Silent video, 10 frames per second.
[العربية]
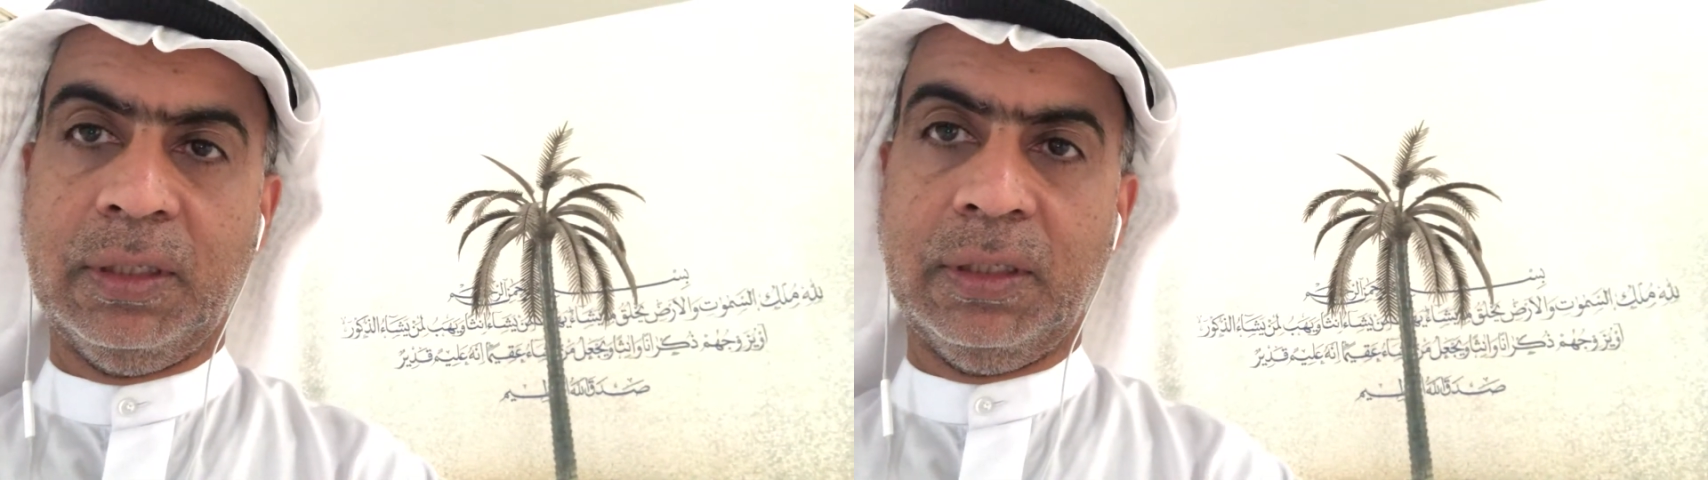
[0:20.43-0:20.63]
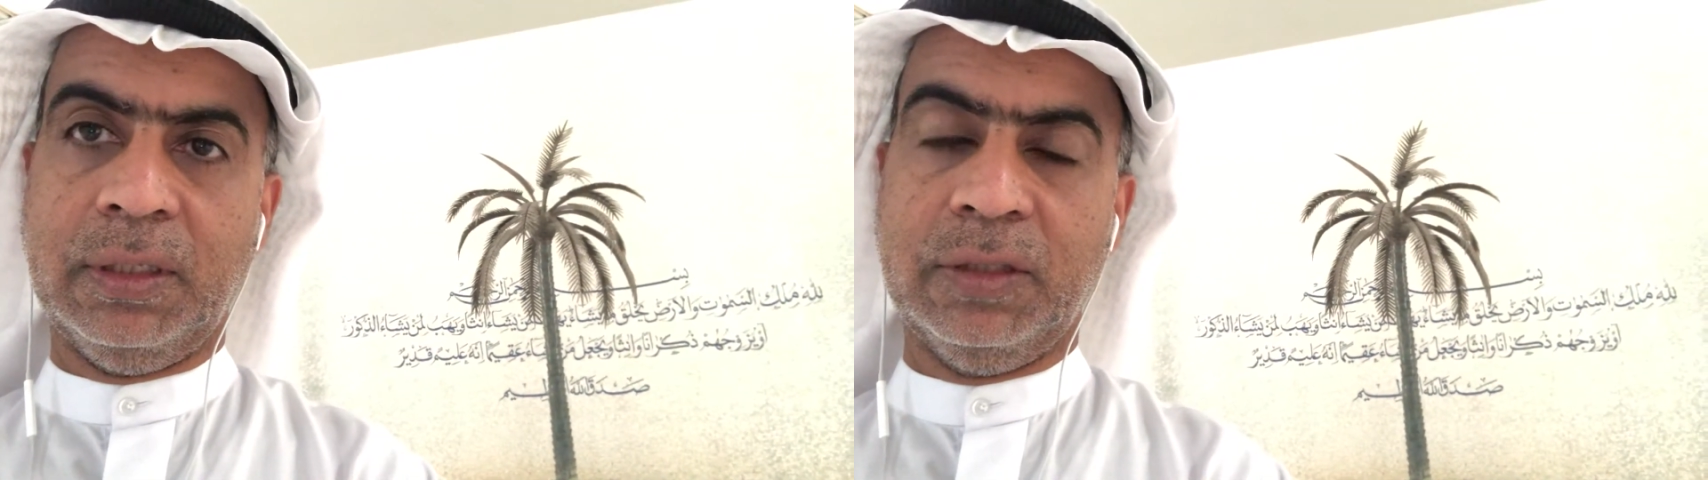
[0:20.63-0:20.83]

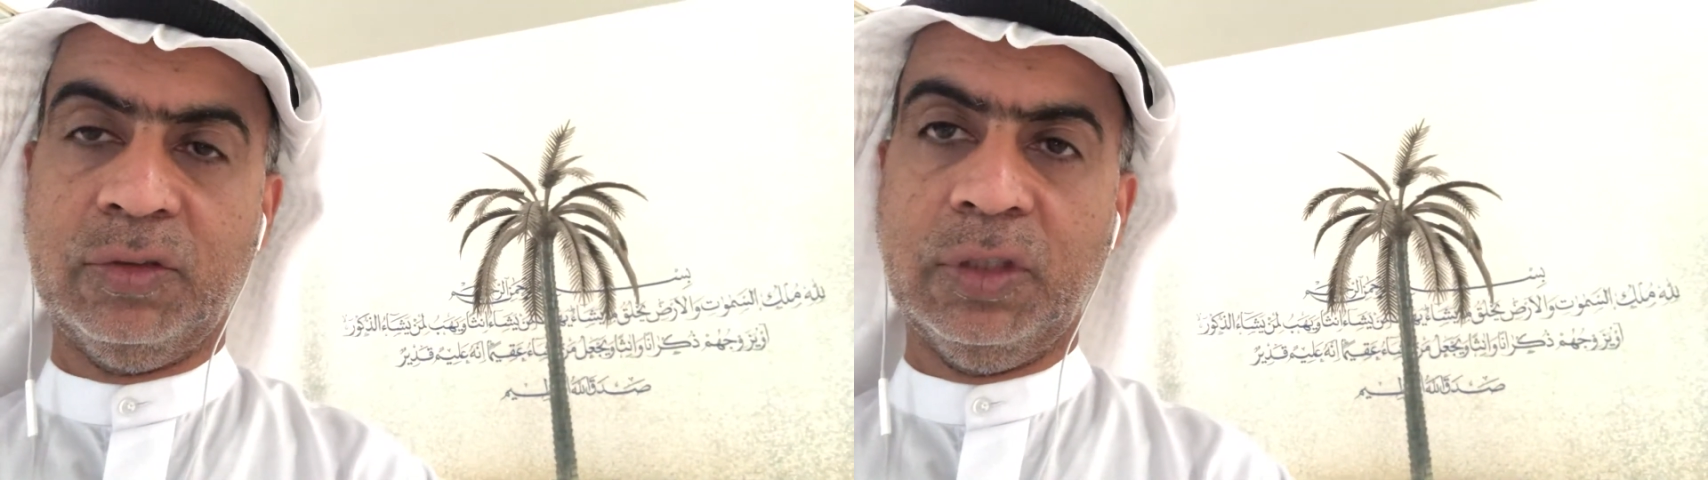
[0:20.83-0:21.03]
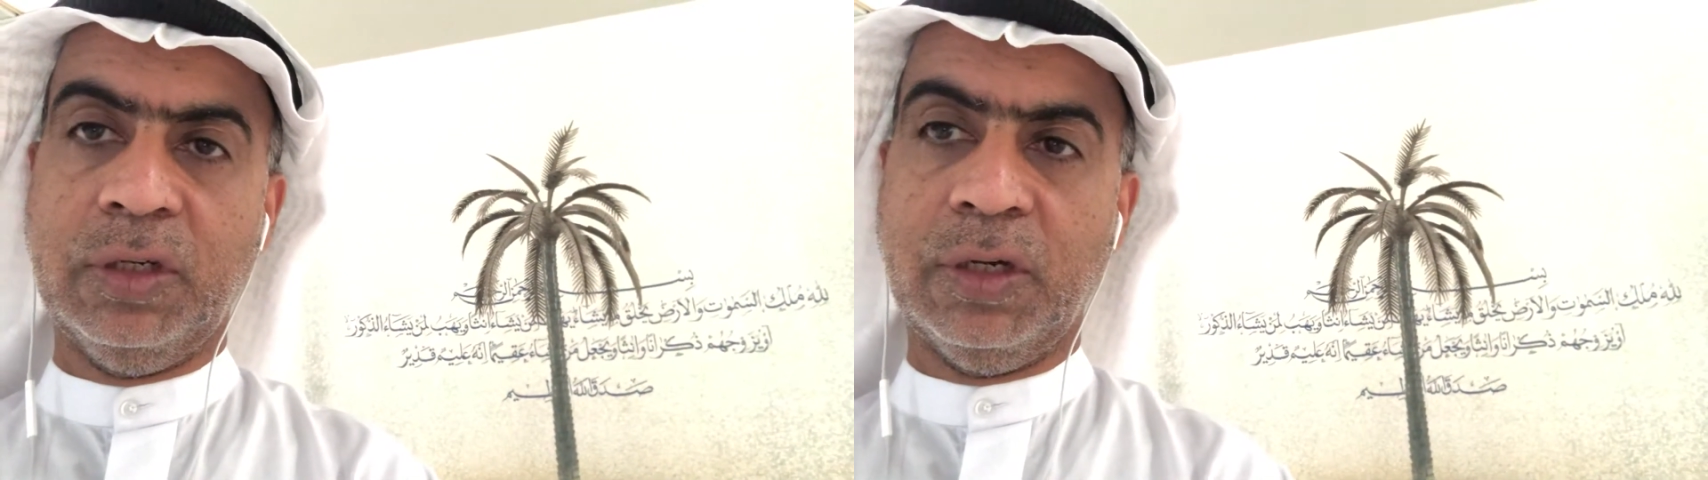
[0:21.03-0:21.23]
آه،
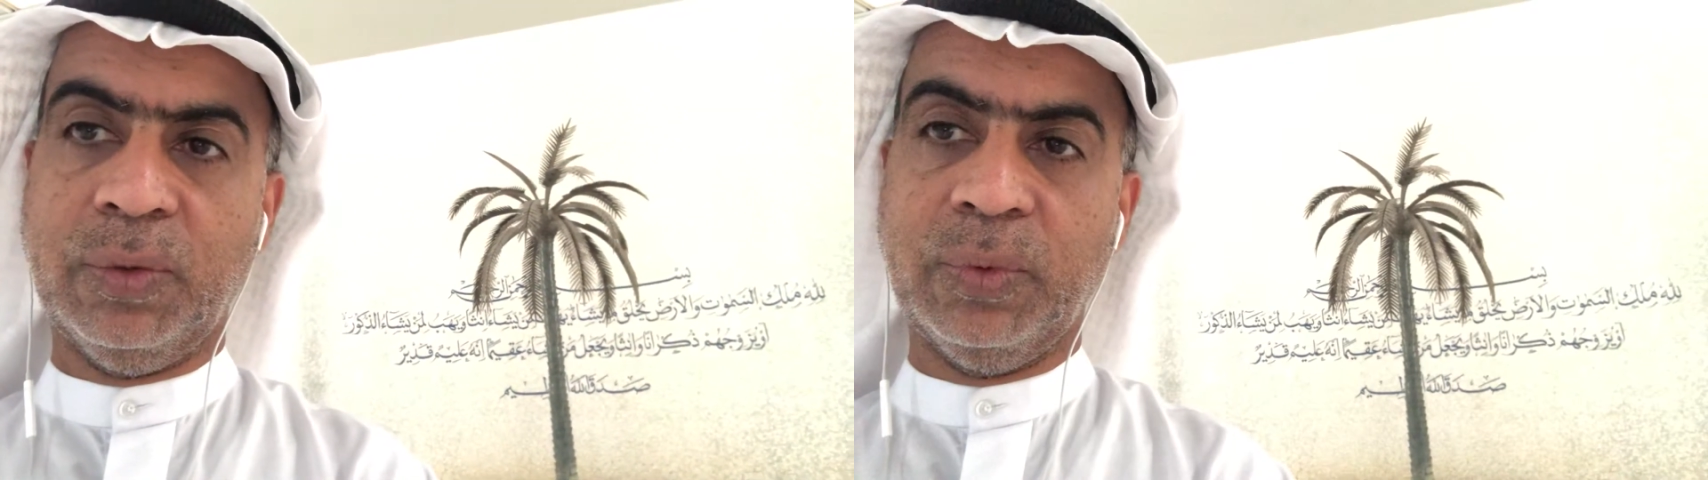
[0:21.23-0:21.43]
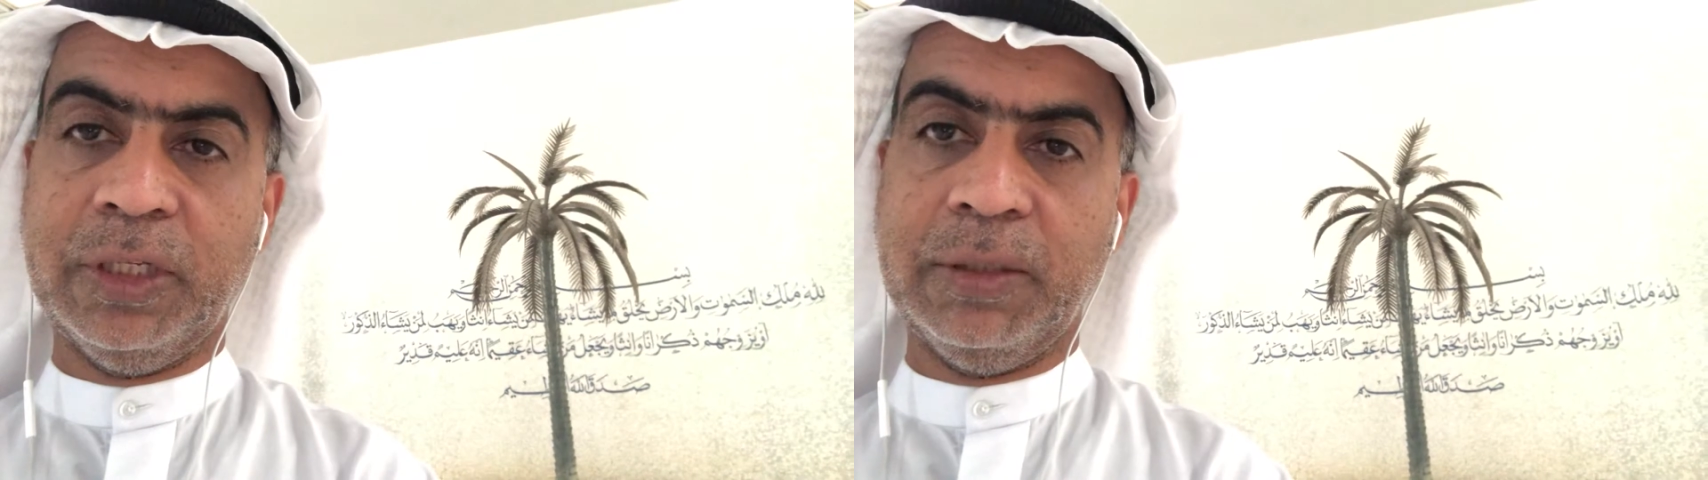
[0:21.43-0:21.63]
صغارا
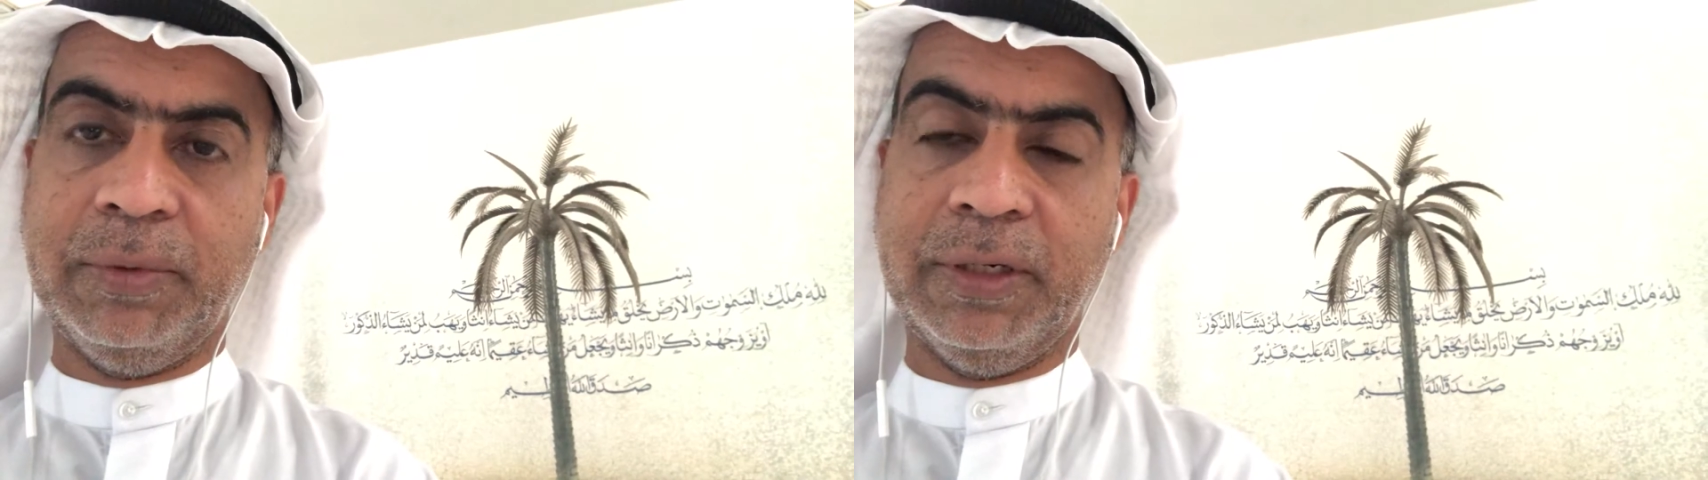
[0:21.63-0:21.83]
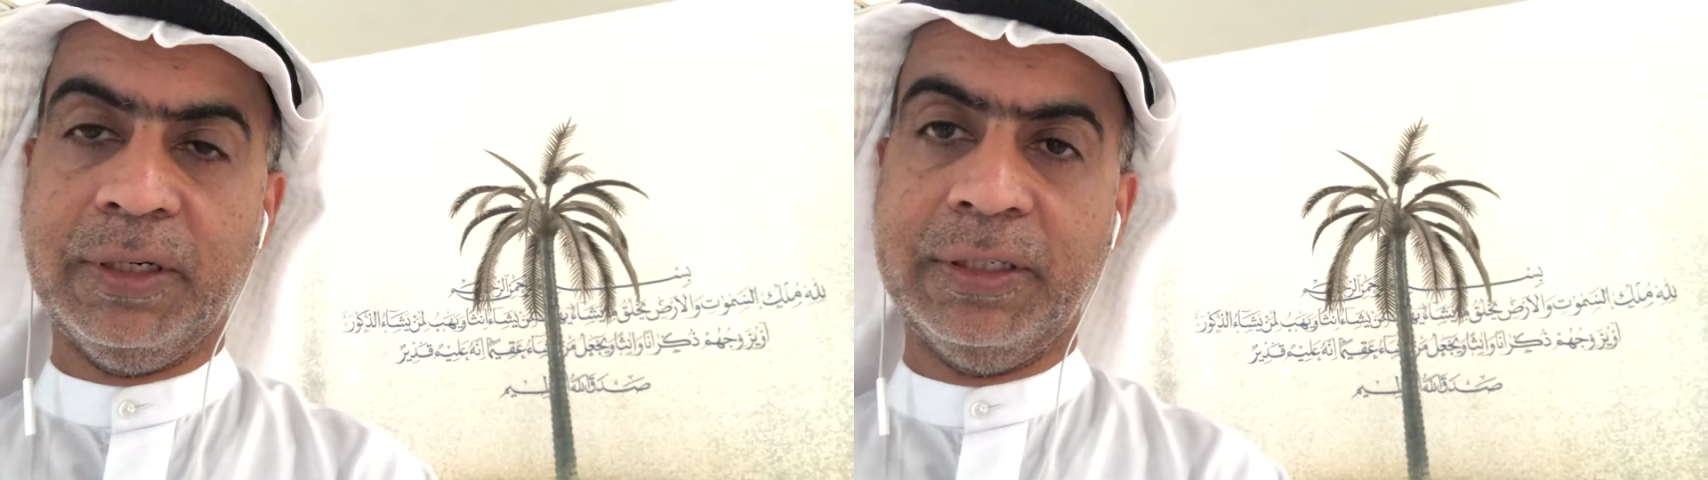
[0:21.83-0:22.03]

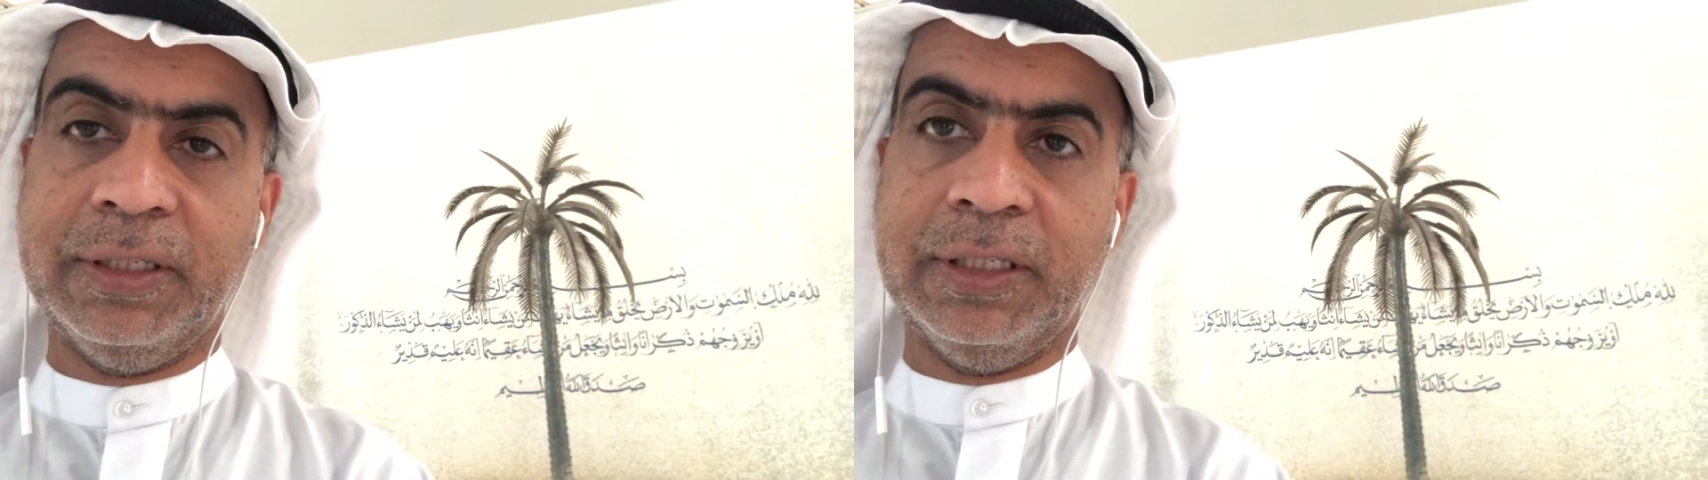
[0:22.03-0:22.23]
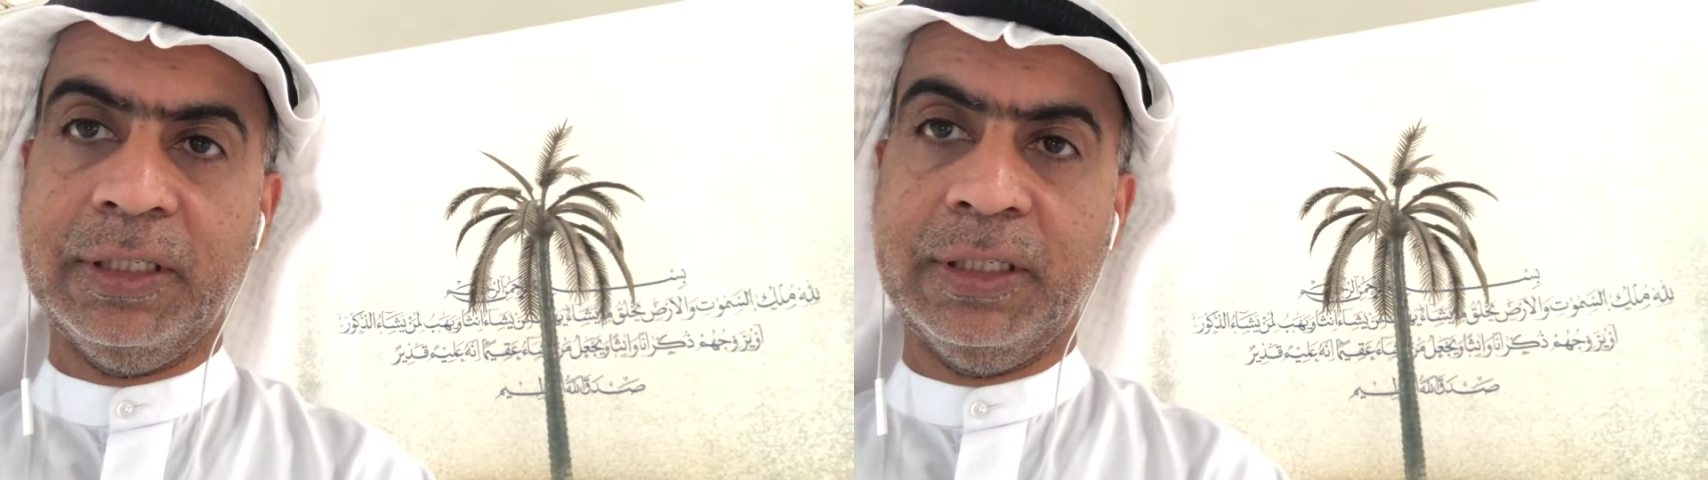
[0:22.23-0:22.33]
وكبارا